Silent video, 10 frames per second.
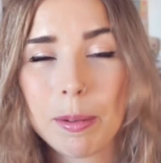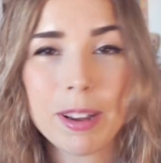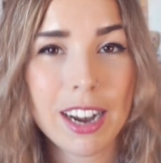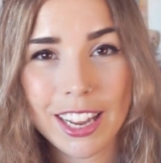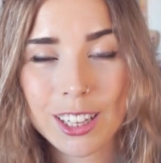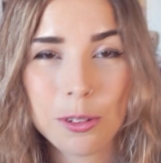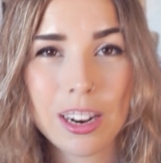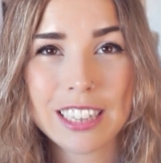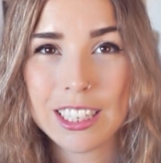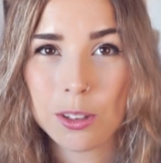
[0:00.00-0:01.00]
primera
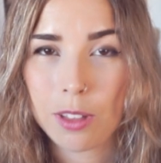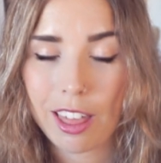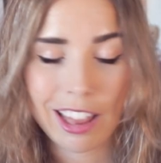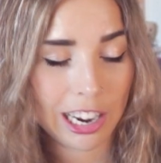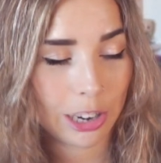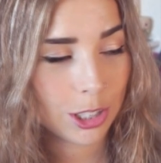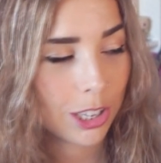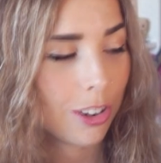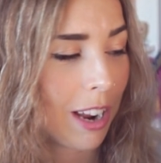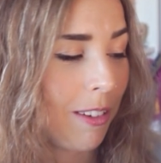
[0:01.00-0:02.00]
lectura, sin duda, de la que os
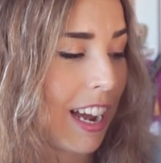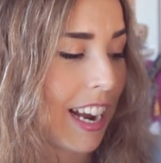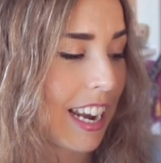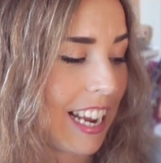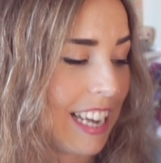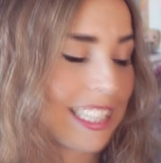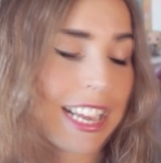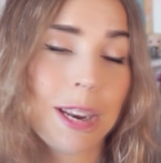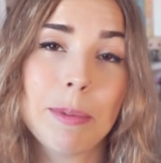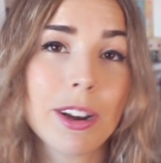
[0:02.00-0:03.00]
tengo que hablar es
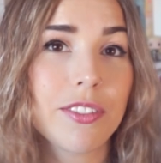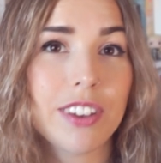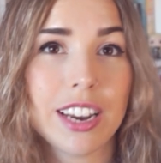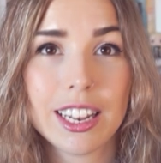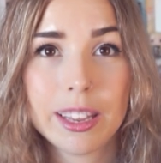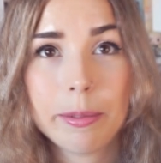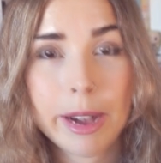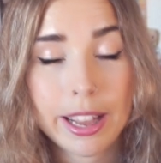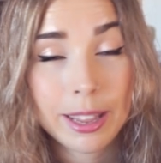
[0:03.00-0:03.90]
El Imperio Final de,